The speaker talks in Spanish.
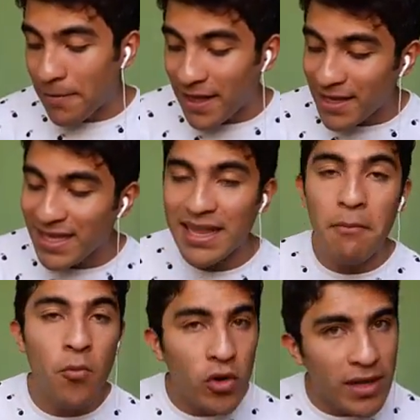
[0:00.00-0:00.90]
La verdad es que
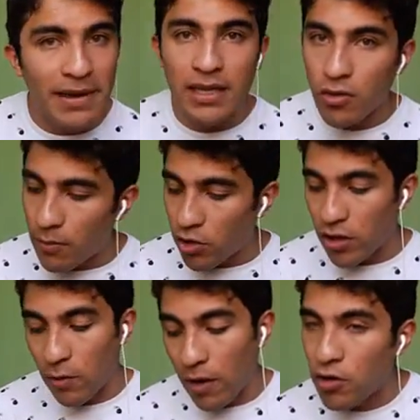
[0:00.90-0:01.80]
está muy divertido el
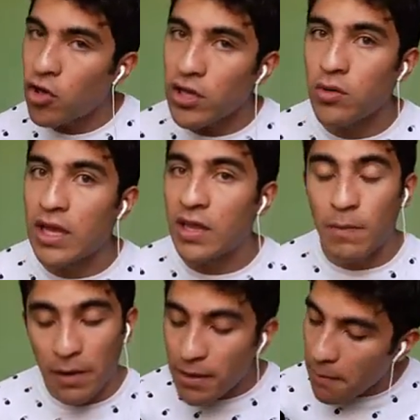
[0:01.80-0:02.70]
modo de juego. No sé
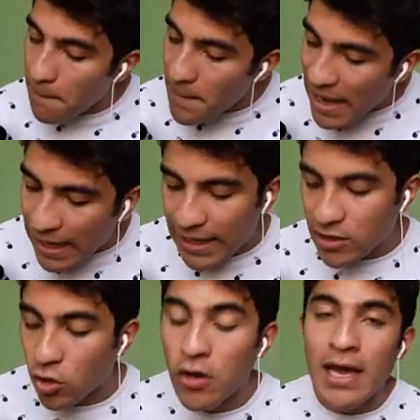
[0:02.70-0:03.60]
ustedes, pero a mí me
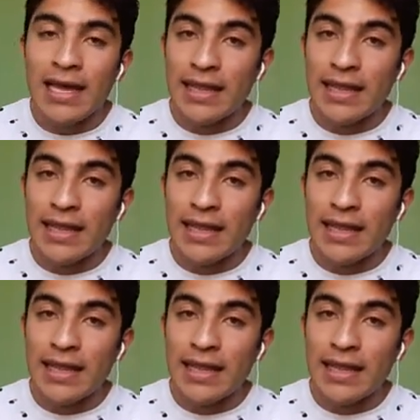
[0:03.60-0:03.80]
encantó.